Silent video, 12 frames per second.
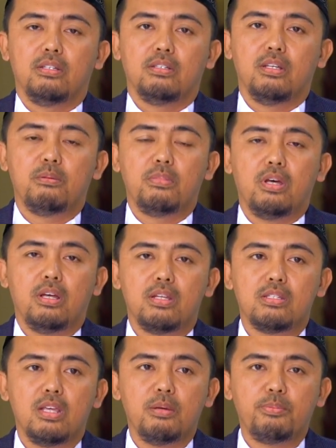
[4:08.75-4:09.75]
Dan barang
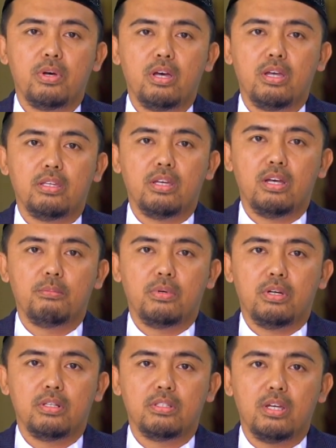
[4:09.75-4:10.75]
siapa yang
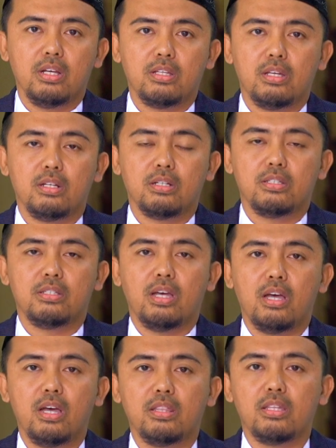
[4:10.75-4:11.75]
mengerjakan
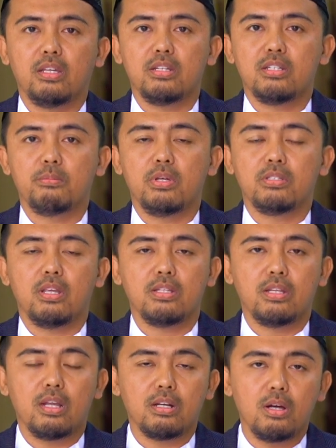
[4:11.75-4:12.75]
kejahatan sebesar
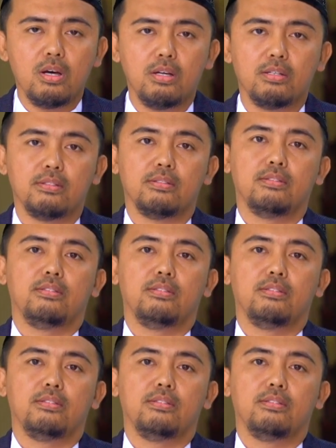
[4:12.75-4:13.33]
zarrah,